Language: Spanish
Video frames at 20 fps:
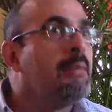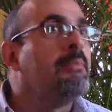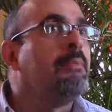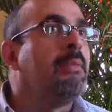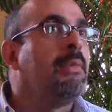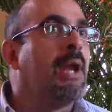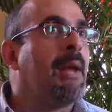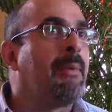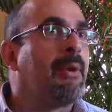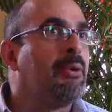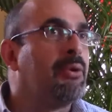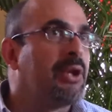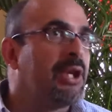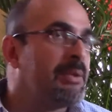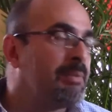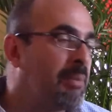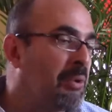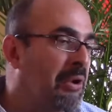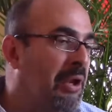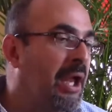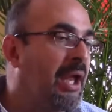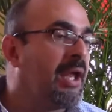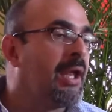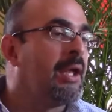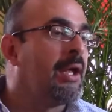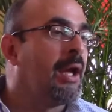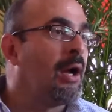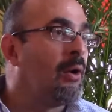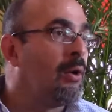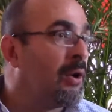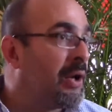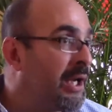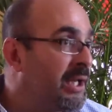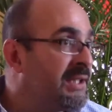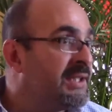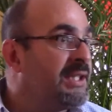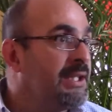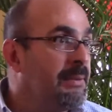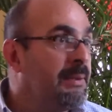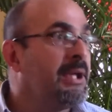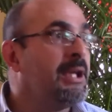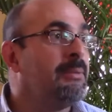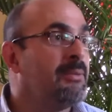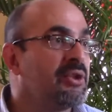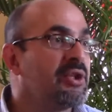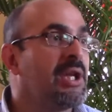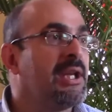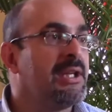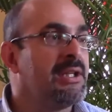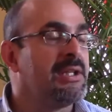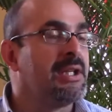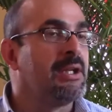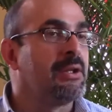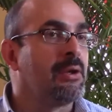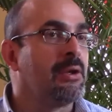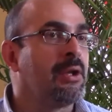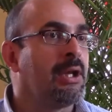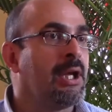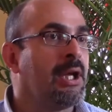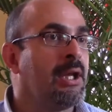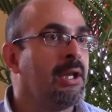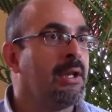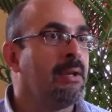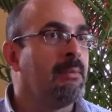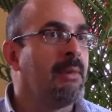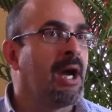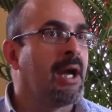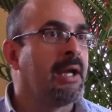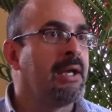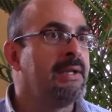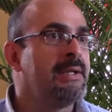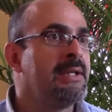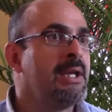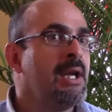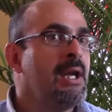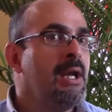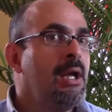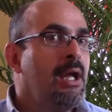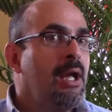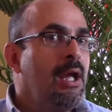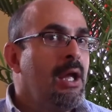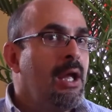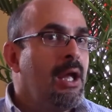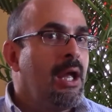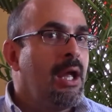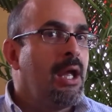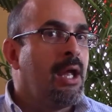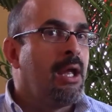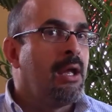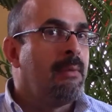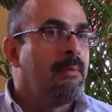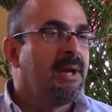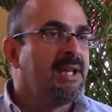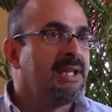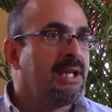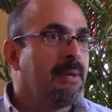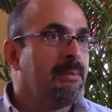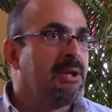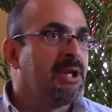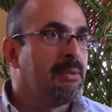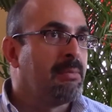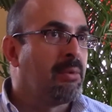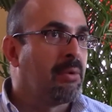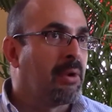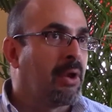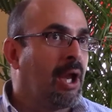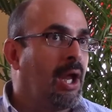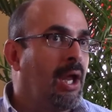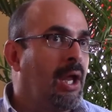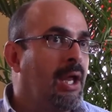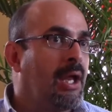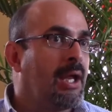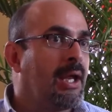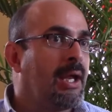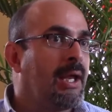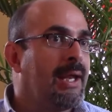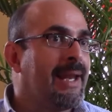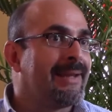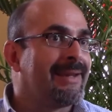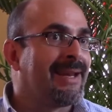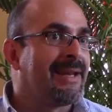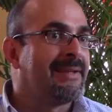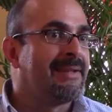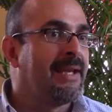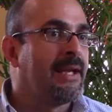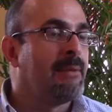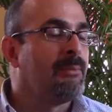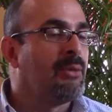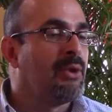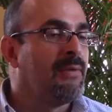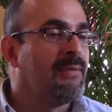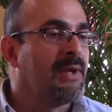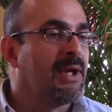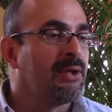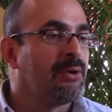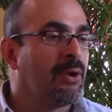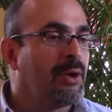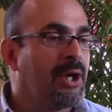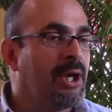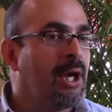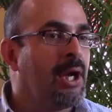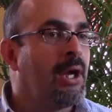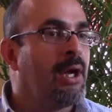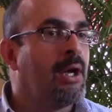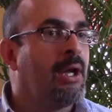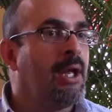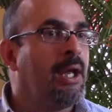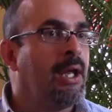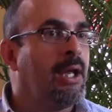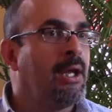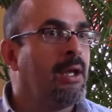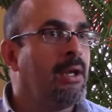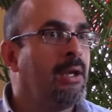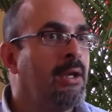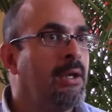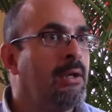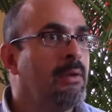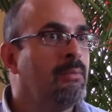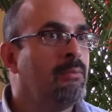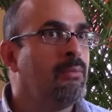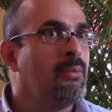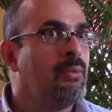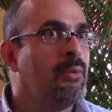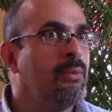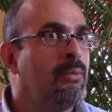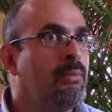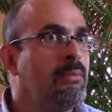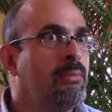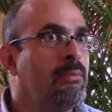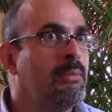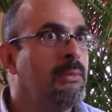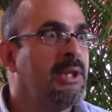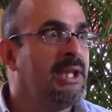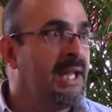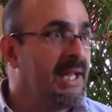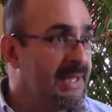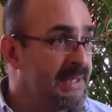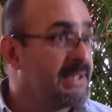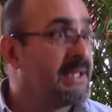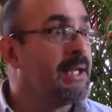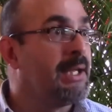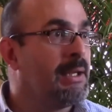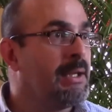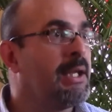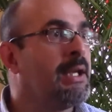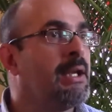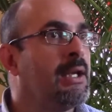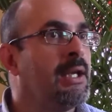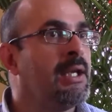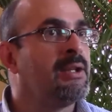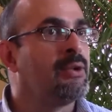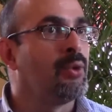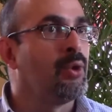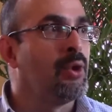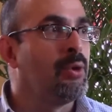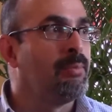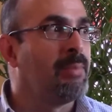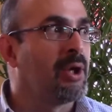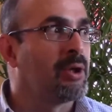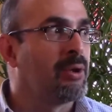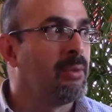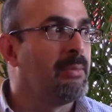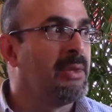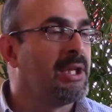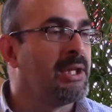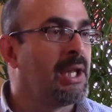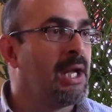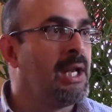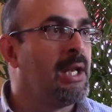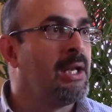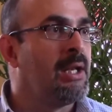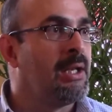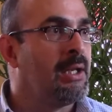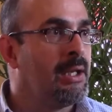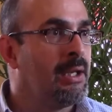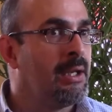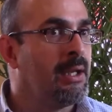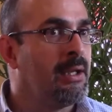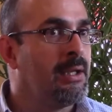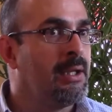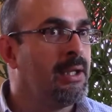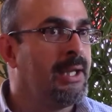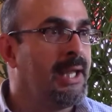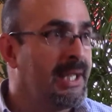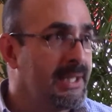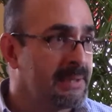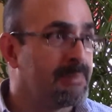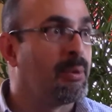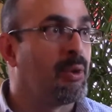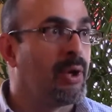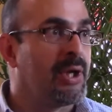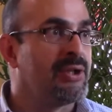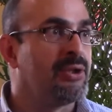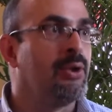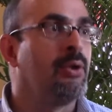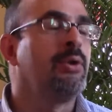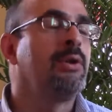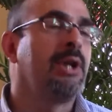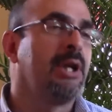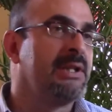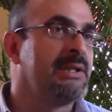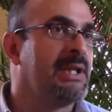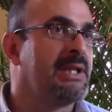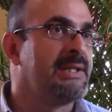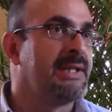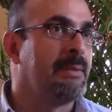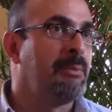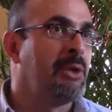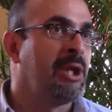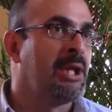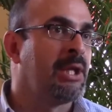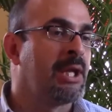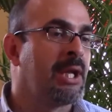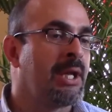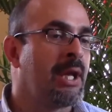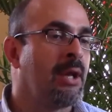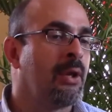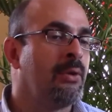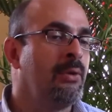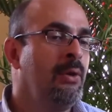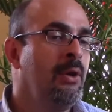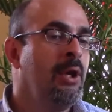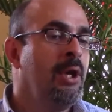la pregunta es por qué ahora sí venimos al distrito de, Majes. Eh, básicamente porque en la tercera modificatoria eh, de este estudio de impacto ambiental de exploración, que es el semidetallado,